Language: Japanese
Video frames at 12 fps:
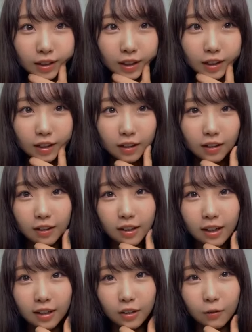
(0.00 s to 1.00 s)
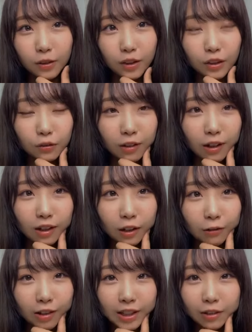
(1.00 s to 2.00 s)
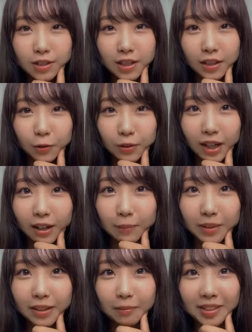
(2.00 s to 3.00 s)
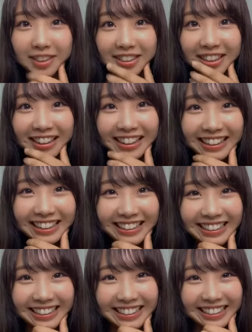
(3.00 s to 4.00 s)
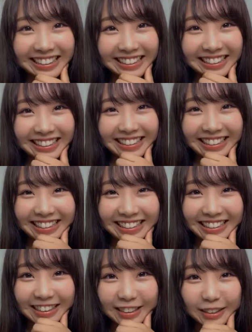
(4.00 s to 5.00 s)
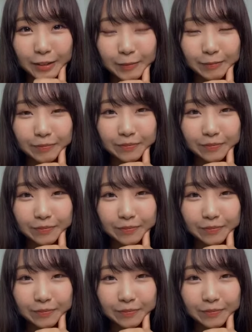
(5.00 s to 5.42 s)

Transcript: 若ぽんのパパがウーカに星投げてたってあれ嬉しい若ぽん